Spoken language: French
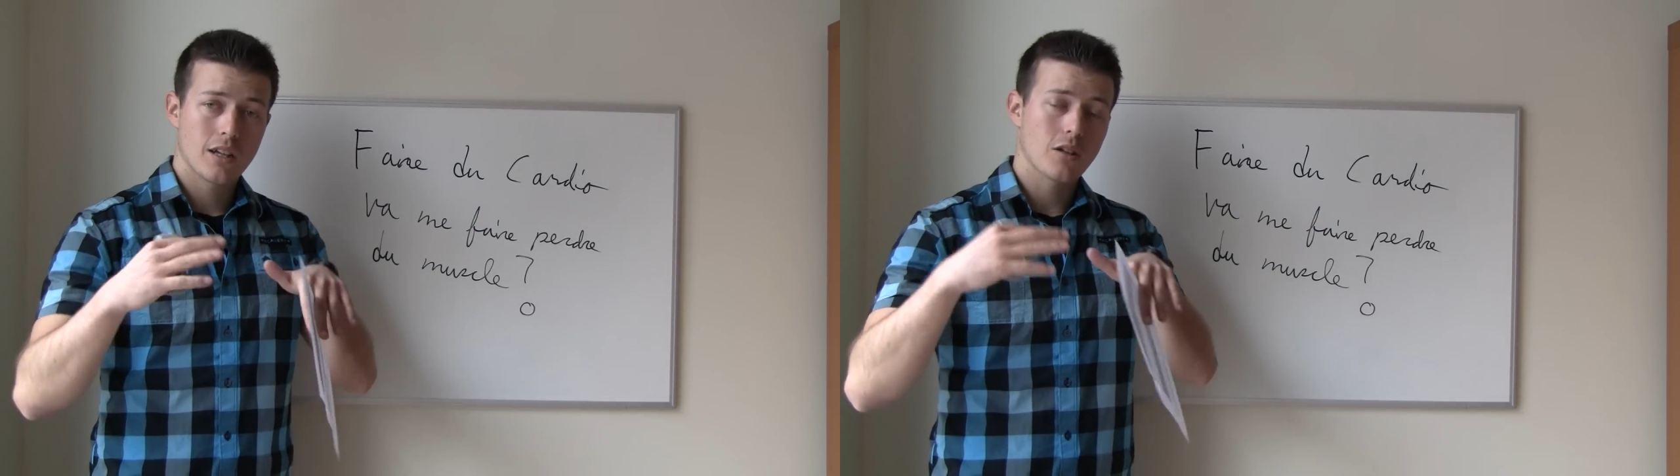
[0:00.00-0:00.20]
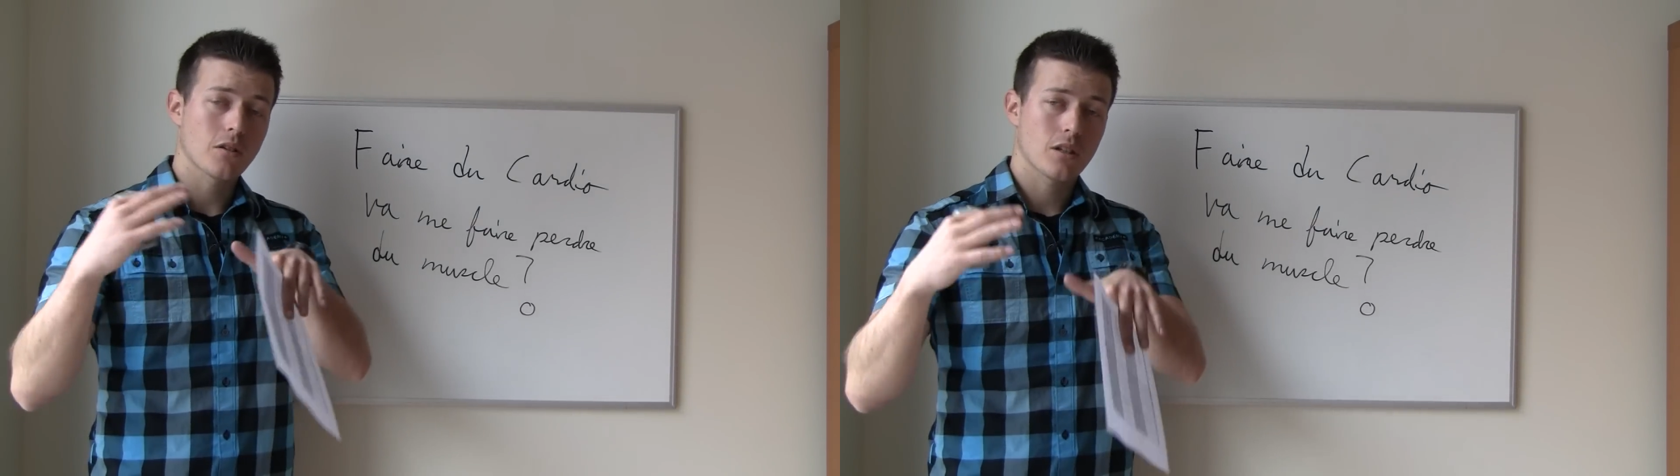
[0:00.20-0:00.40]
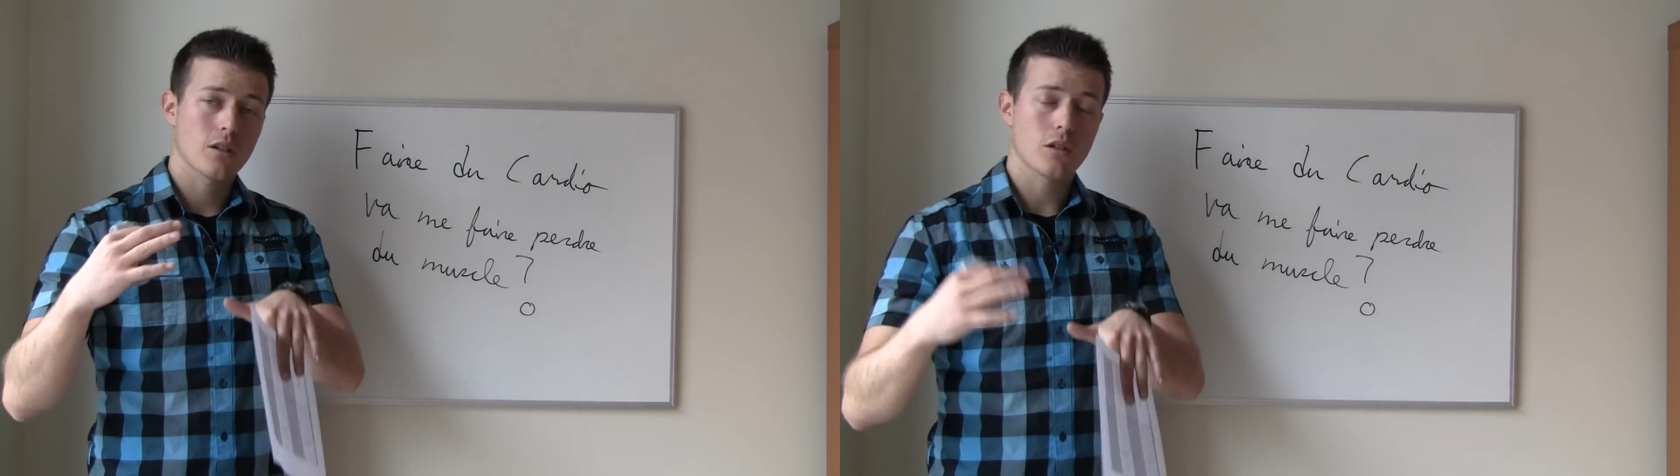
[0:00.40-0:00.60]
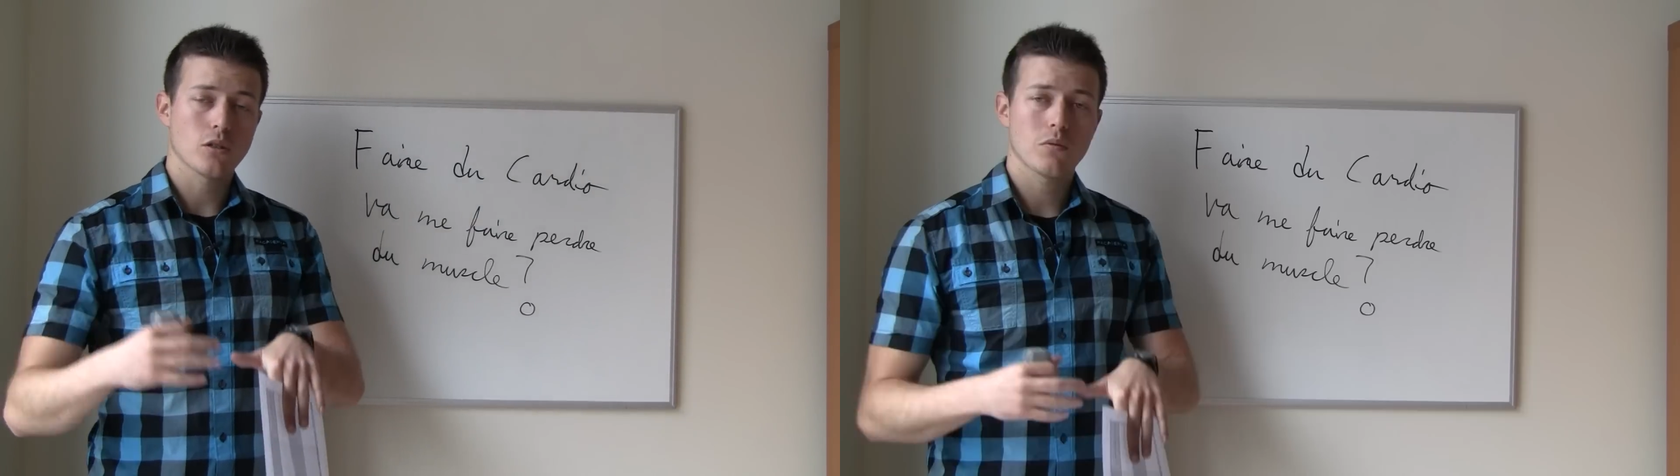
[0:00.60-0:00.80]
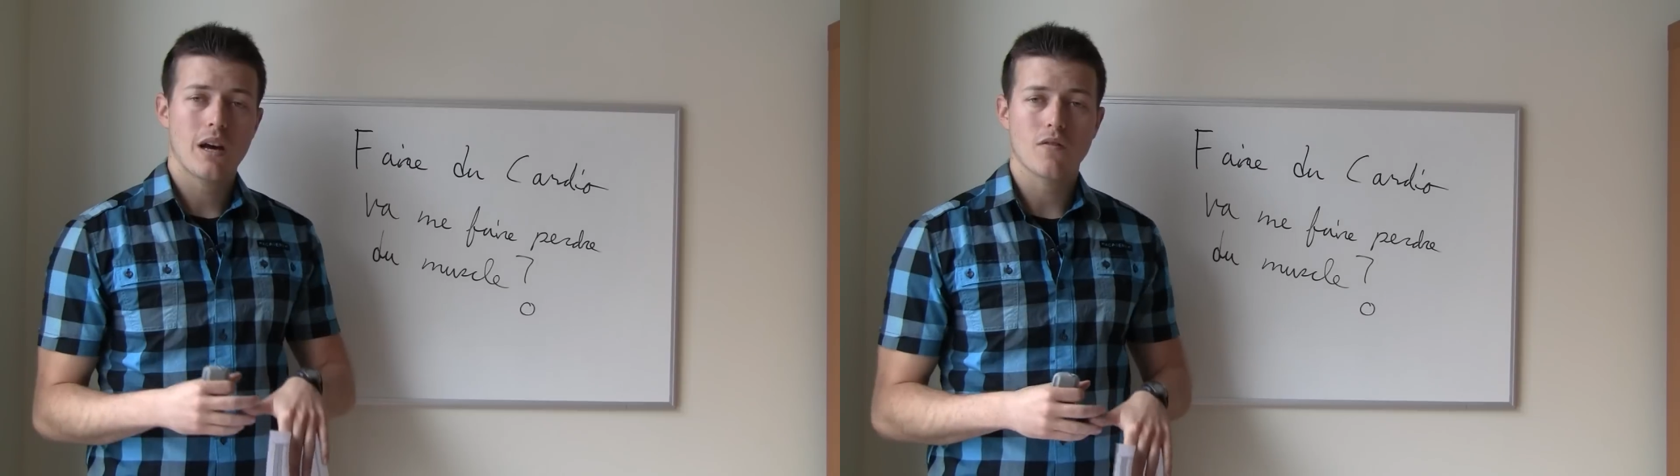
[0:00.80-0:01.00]
Donc,
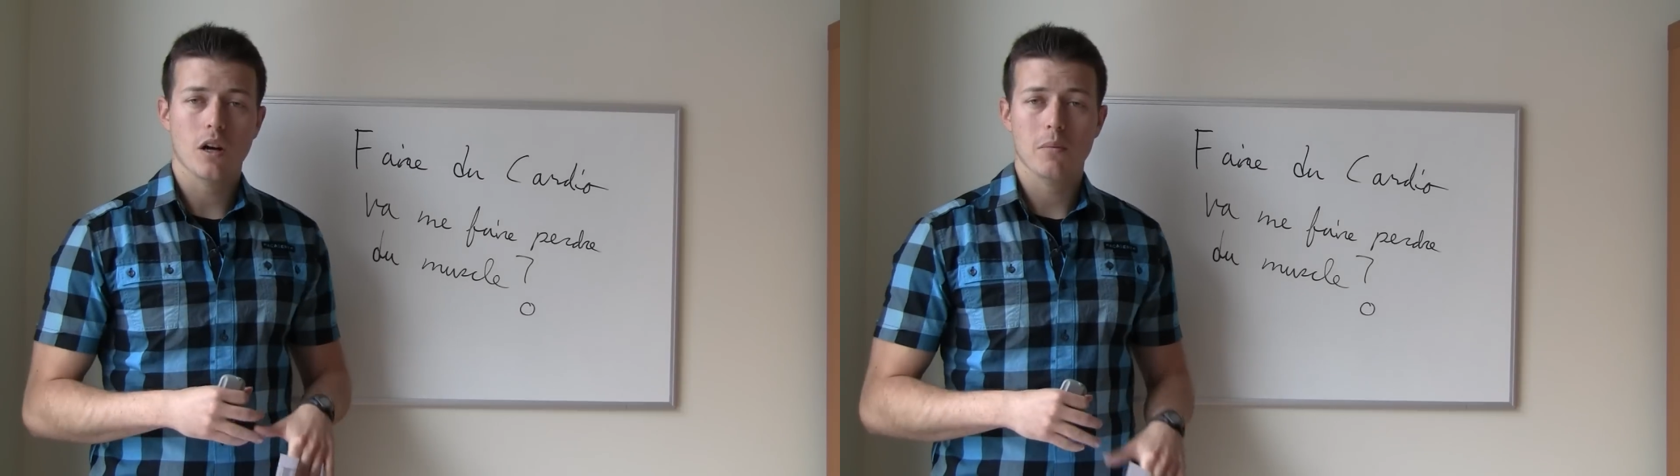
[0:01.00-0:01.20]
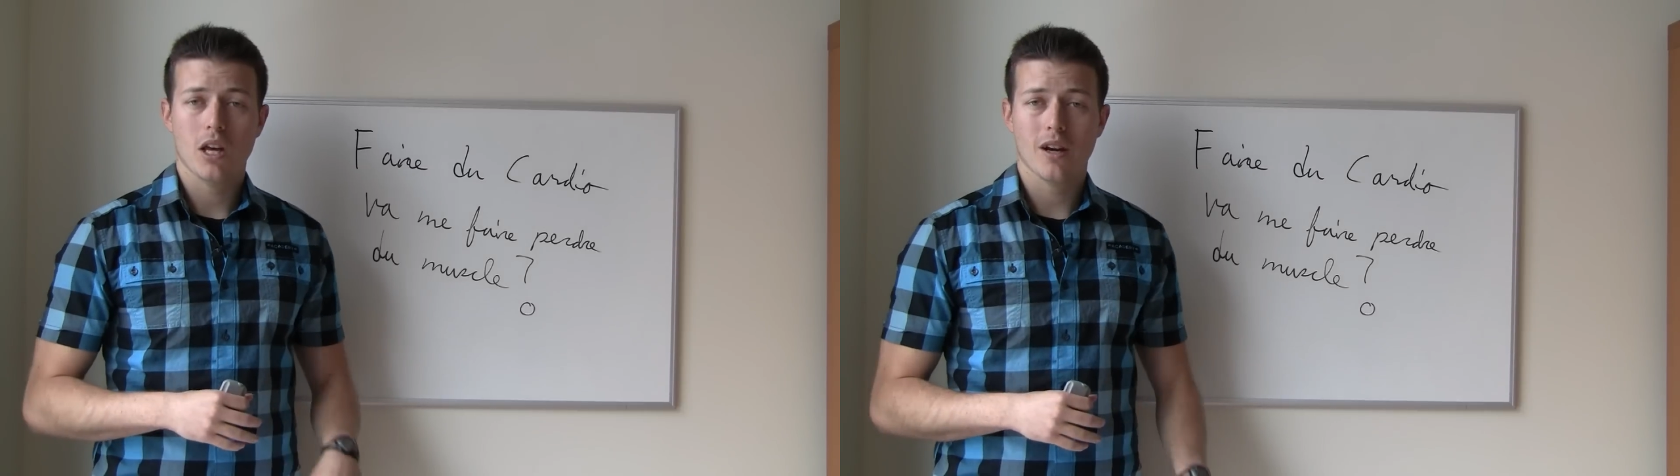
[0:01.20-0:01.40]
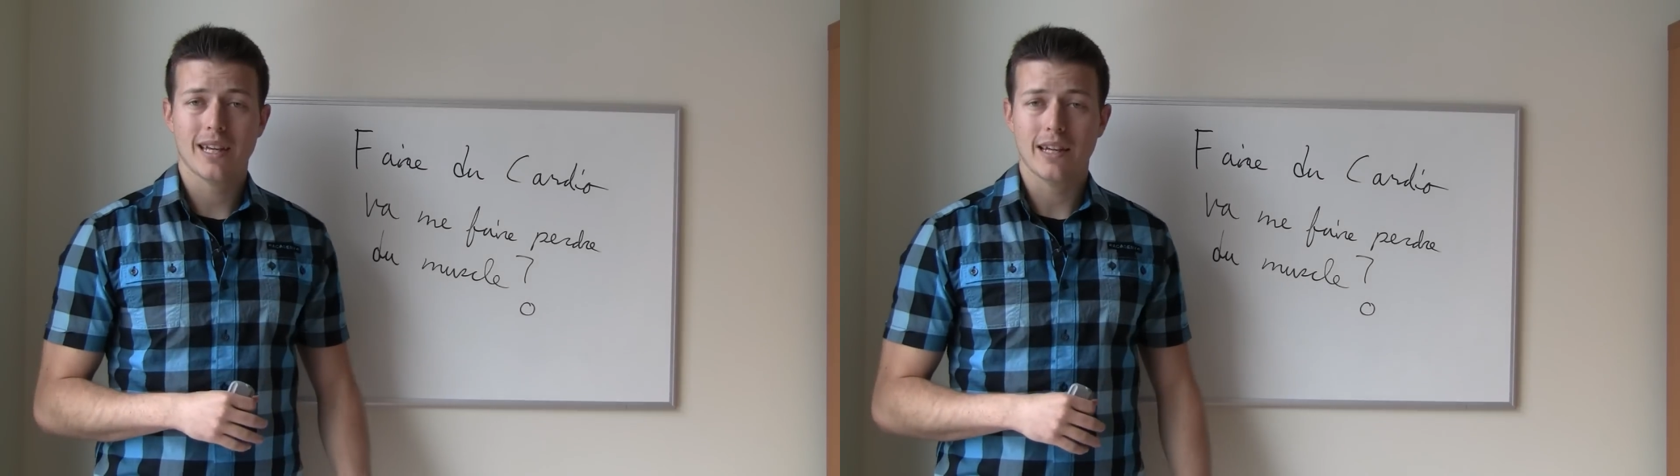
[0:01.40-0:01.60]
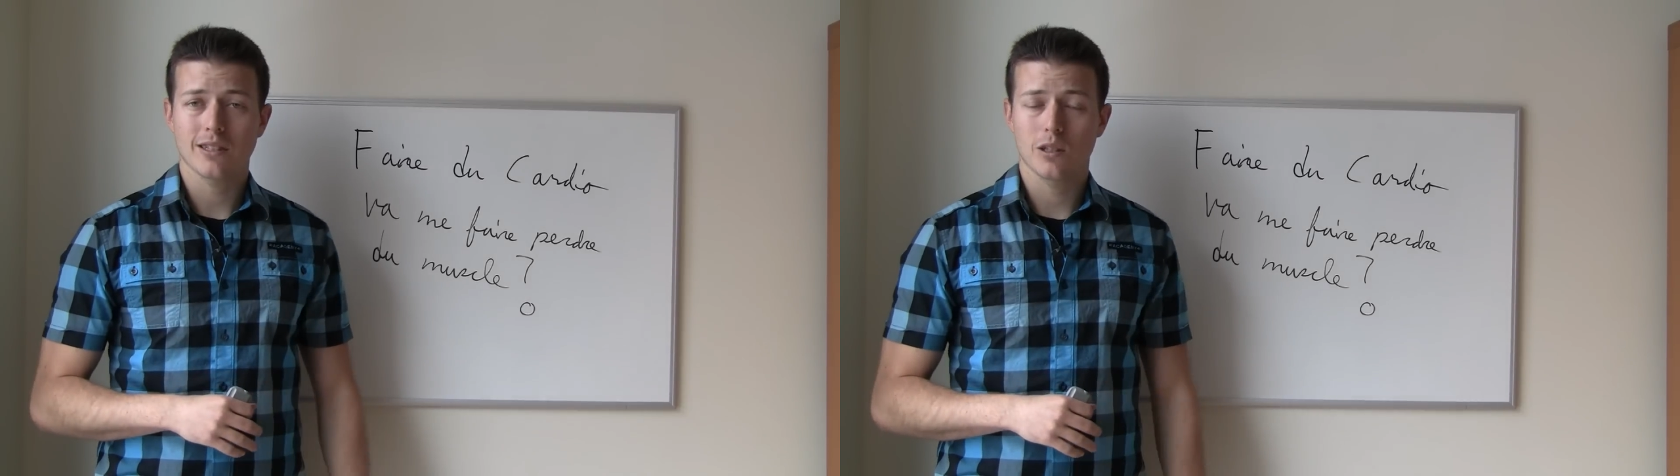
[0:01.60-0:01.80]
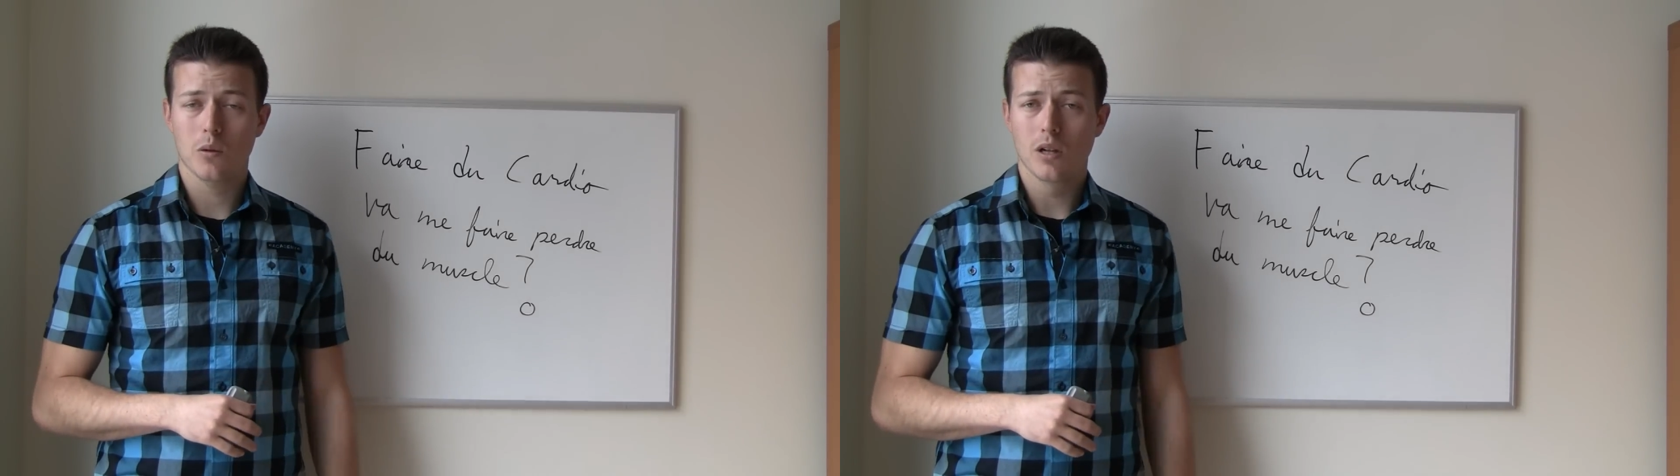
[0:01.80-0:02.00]
continuer à avoir un meilleur
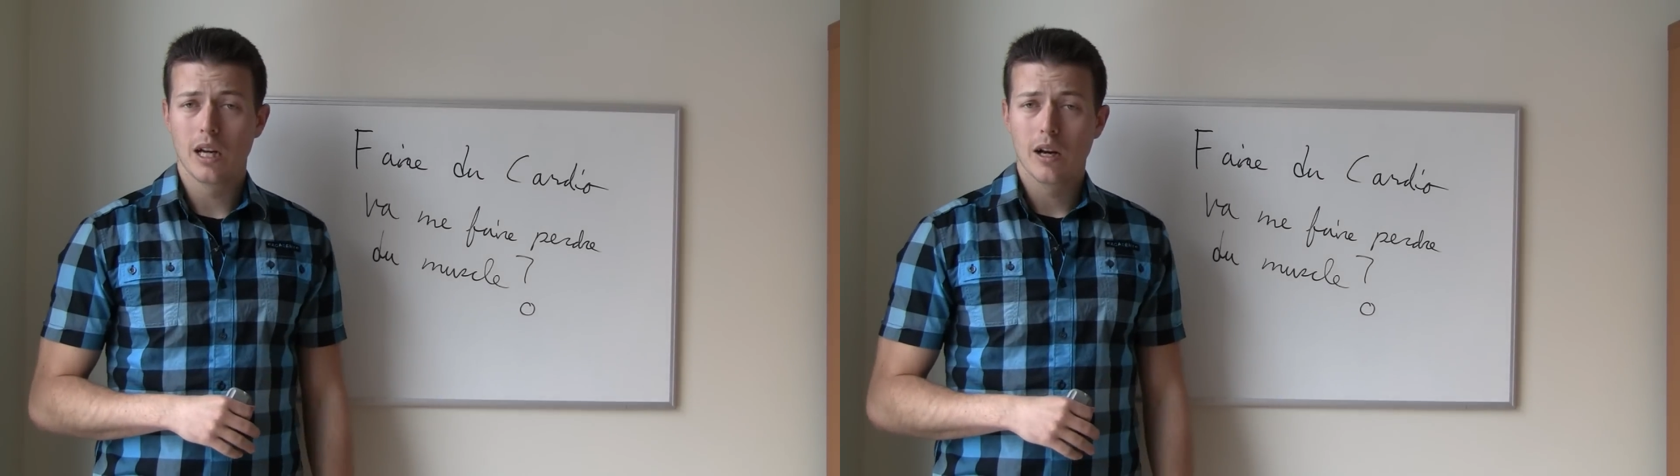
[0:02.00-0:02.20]
cardio